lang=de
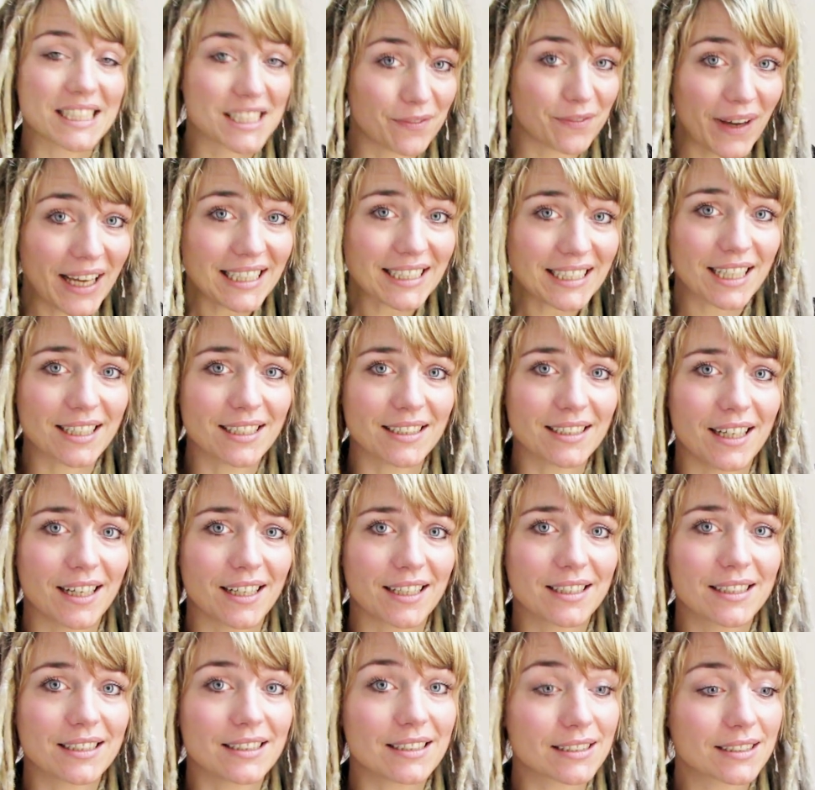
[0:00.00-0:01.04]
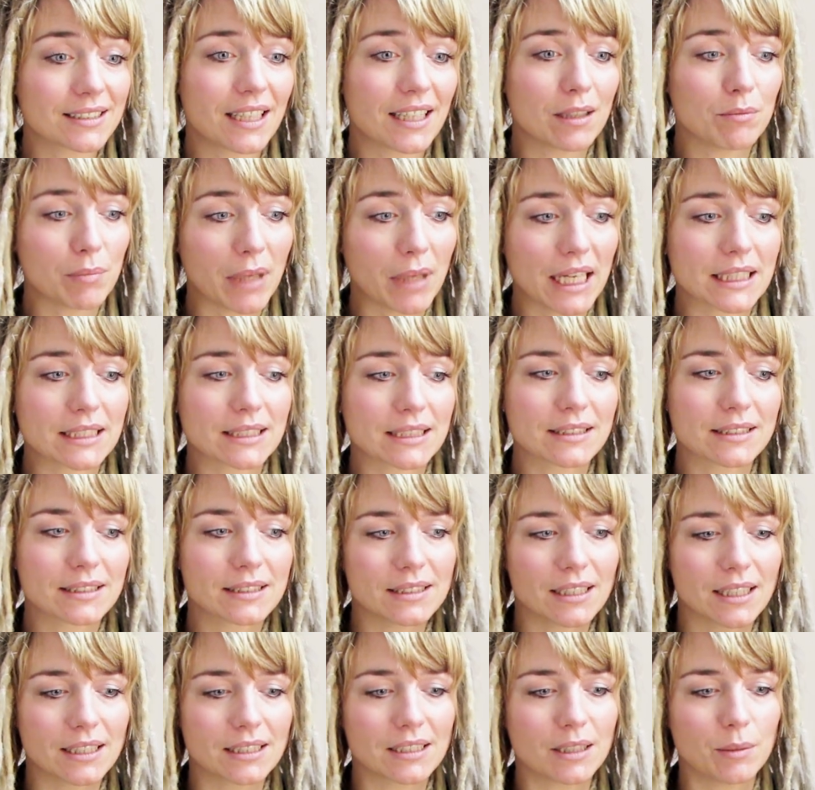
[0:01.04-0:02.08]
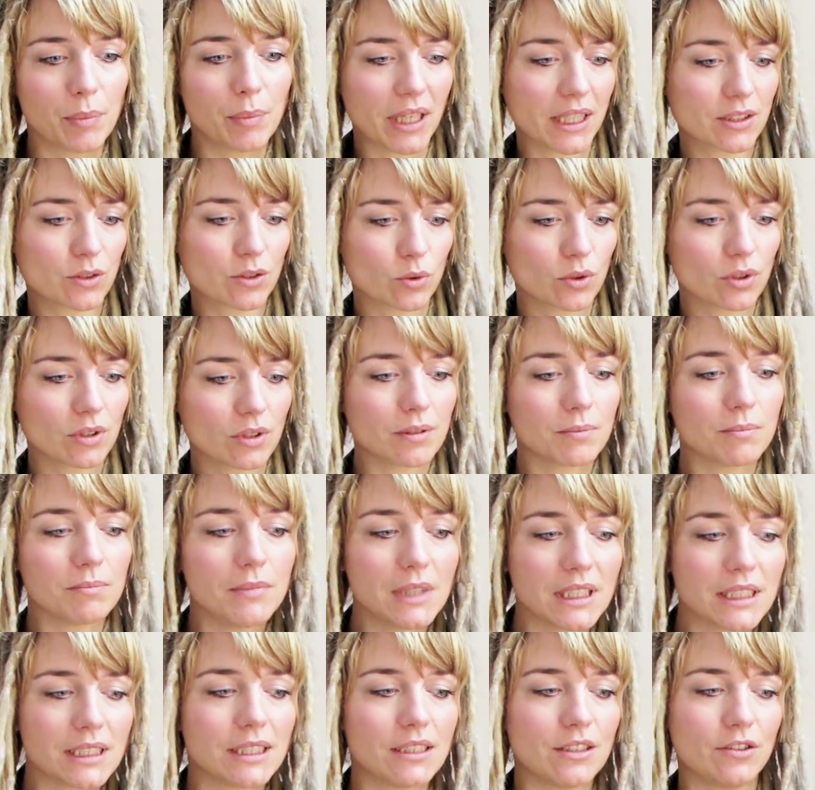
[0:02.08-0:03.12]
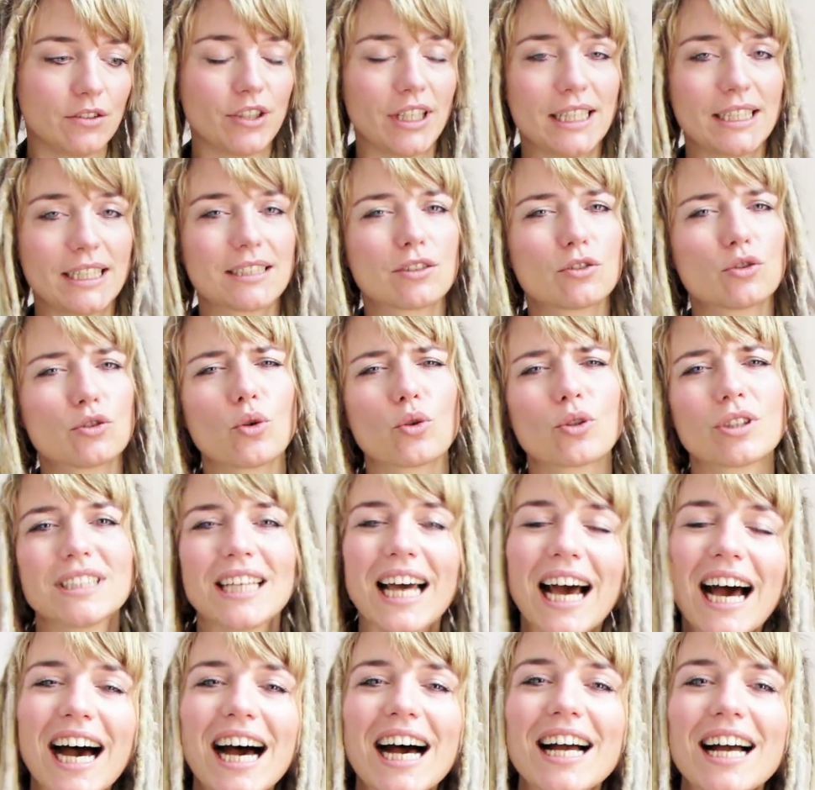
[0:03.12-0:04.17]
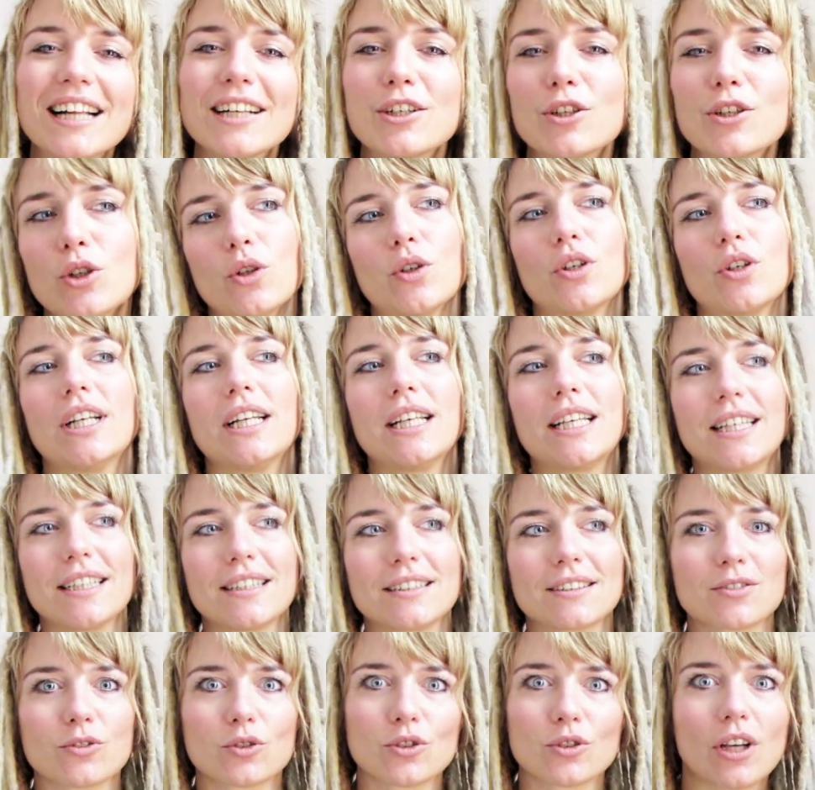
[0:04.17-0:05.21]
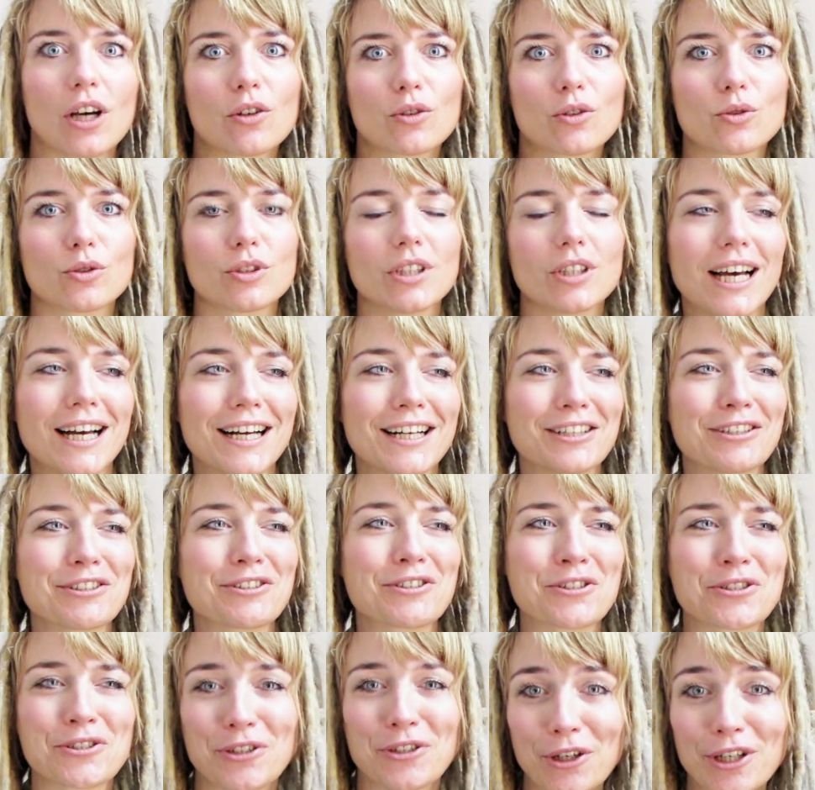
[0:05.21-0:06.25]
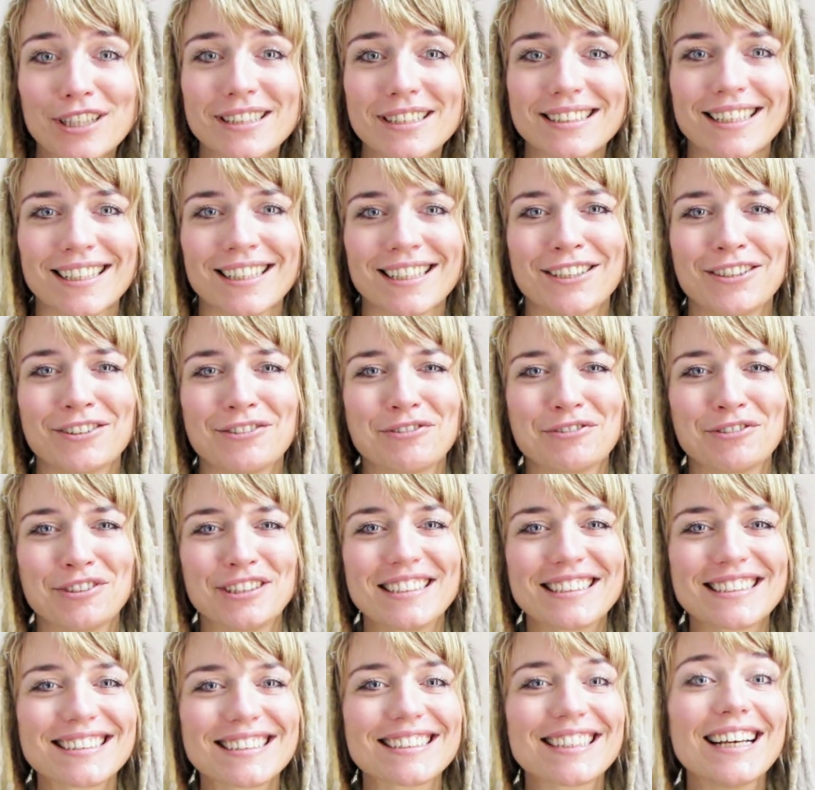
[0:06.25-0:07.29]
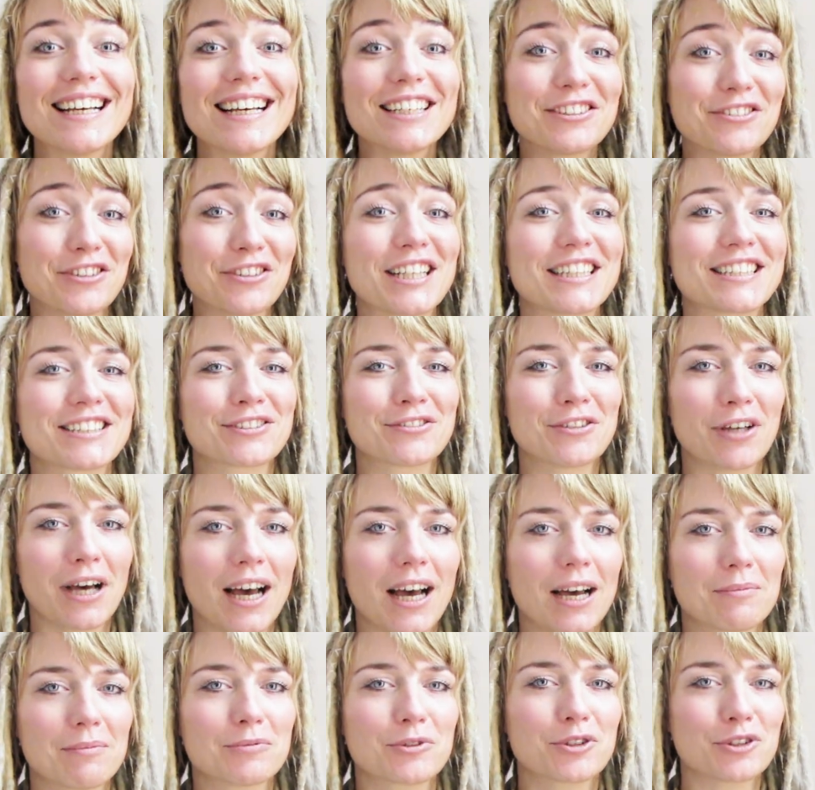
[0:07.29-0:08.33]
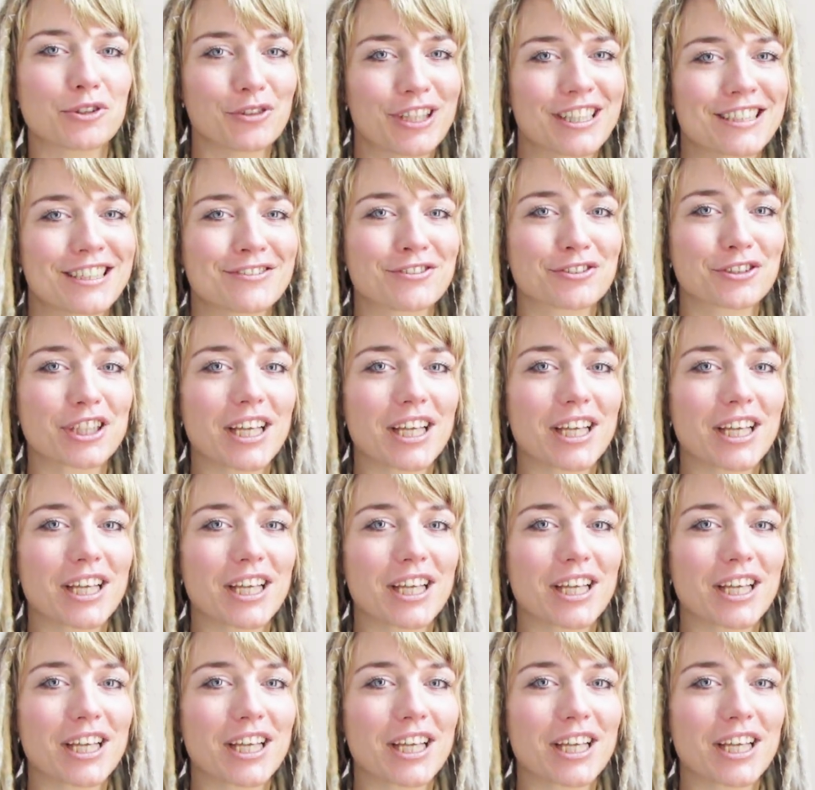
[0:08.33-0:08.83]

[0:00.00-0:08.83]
zweiter Gedanke ist dann meistens, dass die Person mit den Dreads total glücklich ist und auch total stolz darauf ist, Dreads zu haben und Dreads zu